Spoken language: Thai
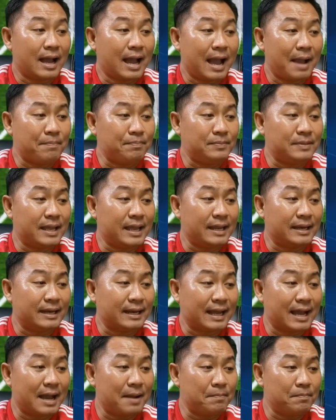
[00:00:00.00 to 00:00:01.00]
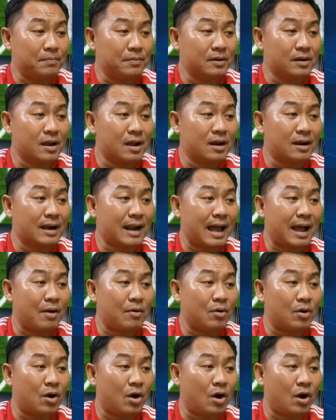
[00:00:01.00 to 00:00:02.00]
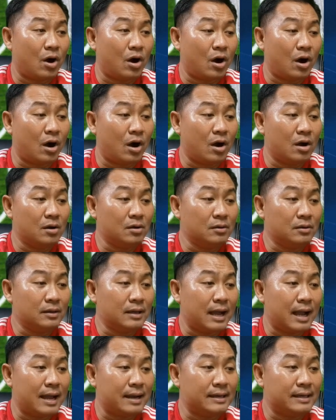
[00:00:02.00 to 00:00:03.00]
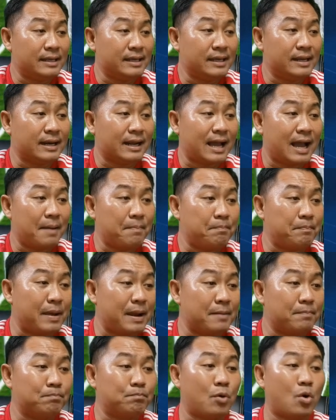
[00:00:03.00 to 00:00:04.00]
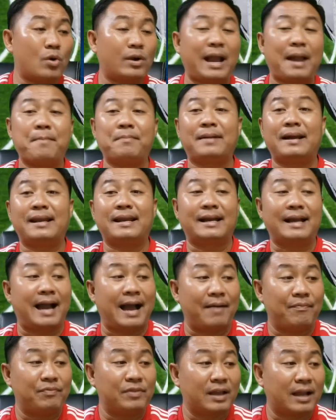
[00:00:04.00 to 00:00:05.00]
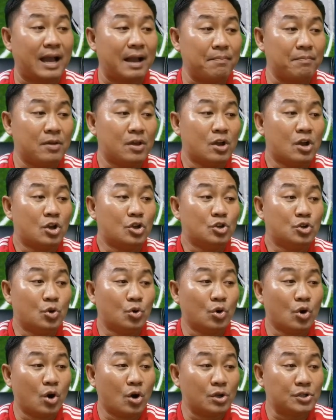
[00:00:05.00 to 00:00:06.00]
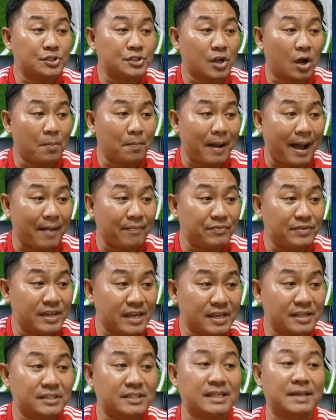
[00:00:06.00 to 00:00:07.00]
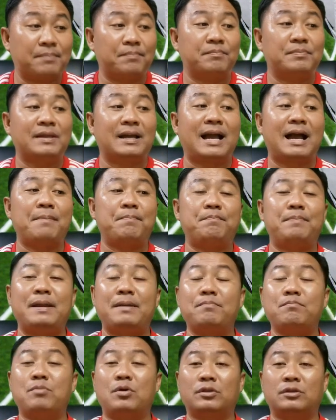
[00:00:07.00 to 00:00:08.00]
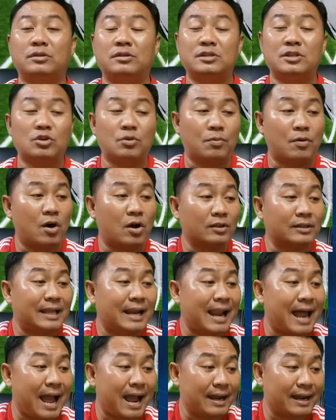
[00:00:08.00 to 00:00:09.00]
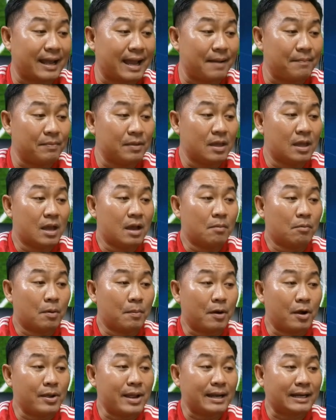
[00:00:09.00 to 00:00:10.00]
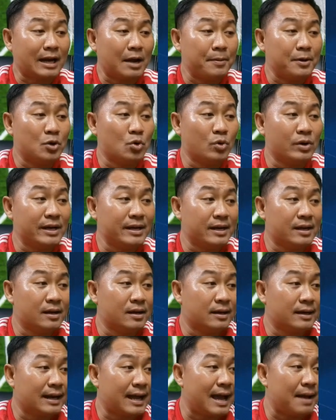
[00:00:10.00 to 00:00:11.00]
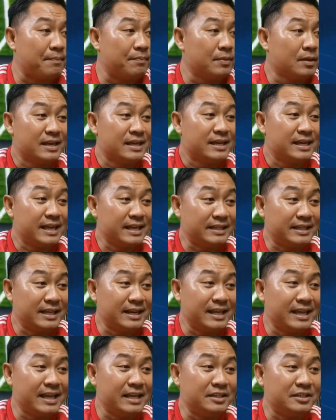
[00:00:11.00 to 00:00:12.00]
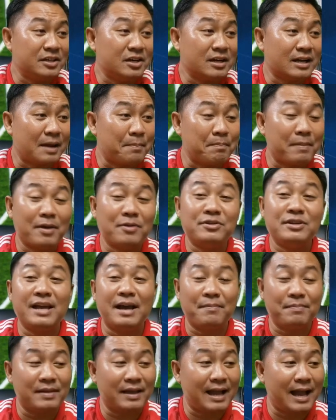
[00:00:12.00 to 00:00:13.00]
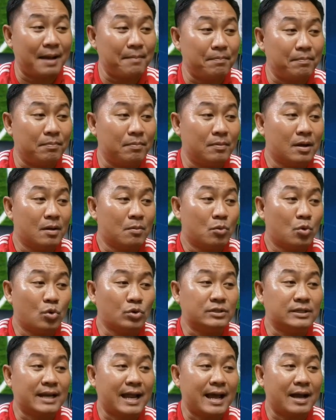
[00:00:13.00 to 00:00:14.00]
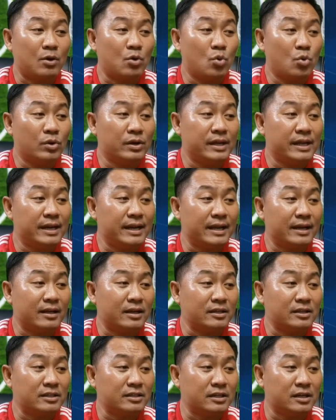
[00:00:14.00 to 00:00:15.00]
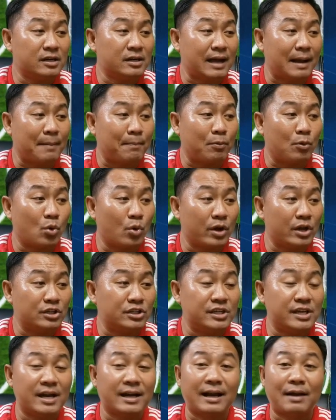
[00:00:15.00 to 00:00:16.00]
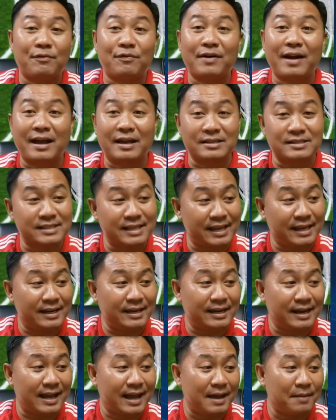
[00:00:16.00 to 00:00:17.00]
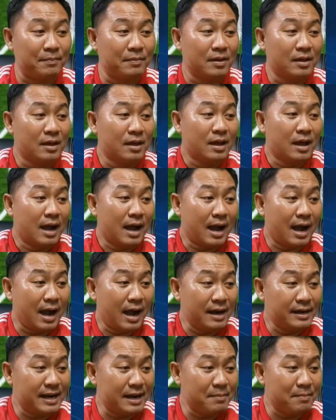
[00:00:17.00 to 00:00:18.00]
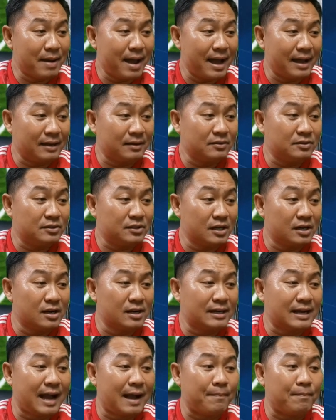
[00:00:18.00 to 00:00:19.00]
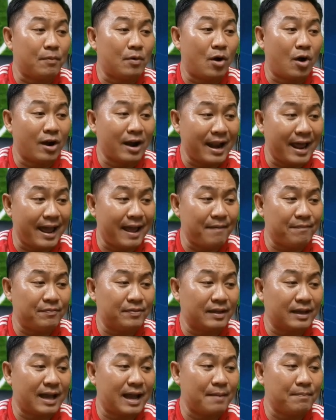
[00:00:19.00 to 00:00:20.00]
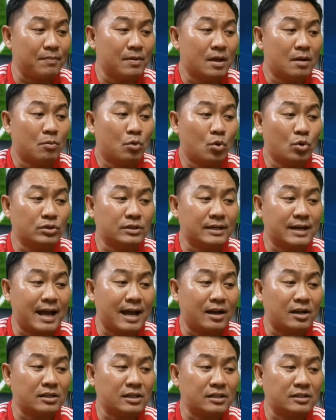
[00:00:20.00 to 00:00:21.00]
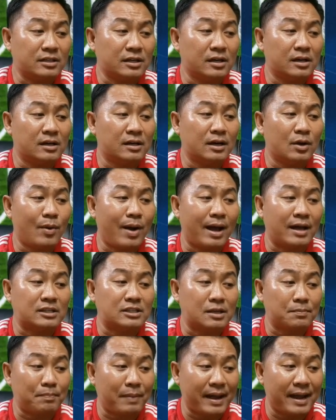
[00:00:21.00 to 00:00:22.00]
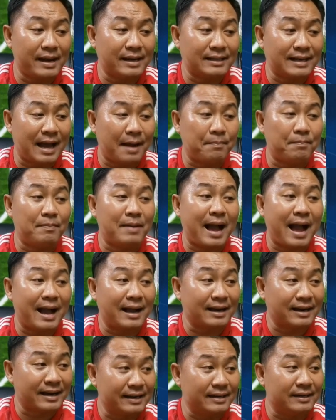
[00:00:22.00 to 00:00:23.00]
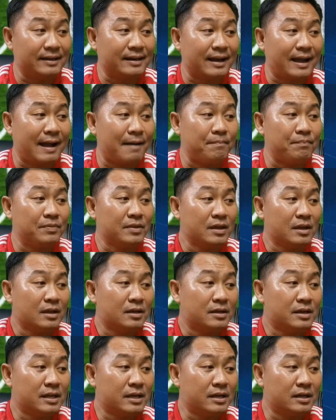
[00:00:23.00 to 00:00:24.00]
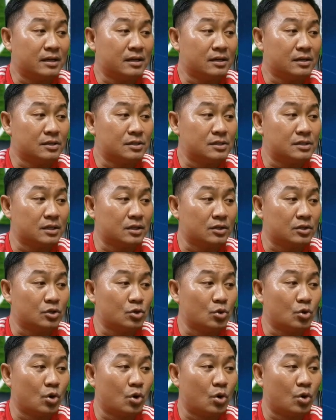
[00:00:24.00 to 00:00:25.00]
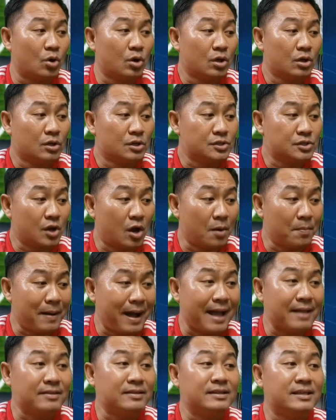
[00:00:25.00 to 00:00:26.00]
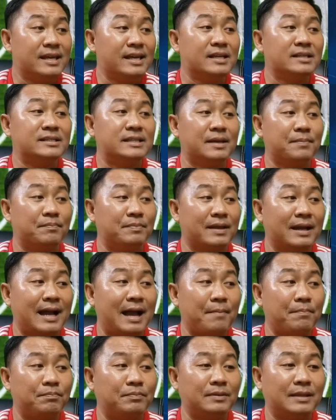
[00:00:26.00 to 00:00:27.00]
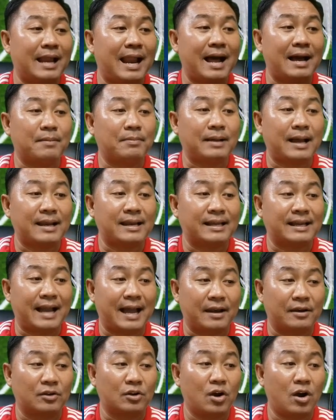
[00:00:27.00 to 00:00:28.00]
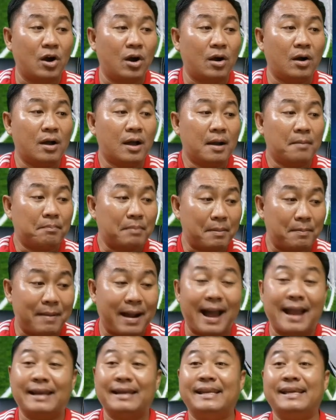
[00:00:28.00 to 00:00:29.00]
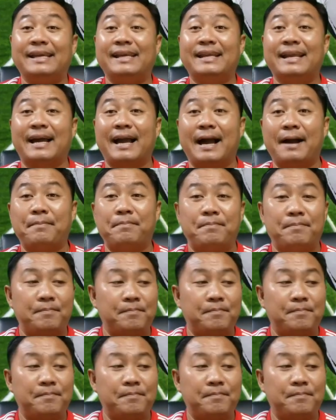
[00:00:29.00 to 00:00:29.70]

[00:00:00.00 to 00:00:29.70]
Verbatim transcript: อัปเดตนะครับ เรื่องราวของอันนี้นะครับ เป็นโปรแกรมการแข่งขันนะครับยูโร2020 นะครับ เป็นบทสรุปของตารางนะครับ ผมขออนุญาตเข้าไปดูนิดนึงนะครับ อิตาลีเจอกับเบลเยียมนะครับผู้ชนะคู่นี้เนี่ยก็จะเจอกับโครเอเชียกับฝรั่งเศสนะครับเดนมาร์กเจอกับฮอลแลนด์นะครับ ผู้ชนะก็จะเจอระหว่างสเปนกับอังฤษนะครับ นี่คือศึกยูโร2020 นะครับตางการแข่งขันก็ประมาณนี้นะครับ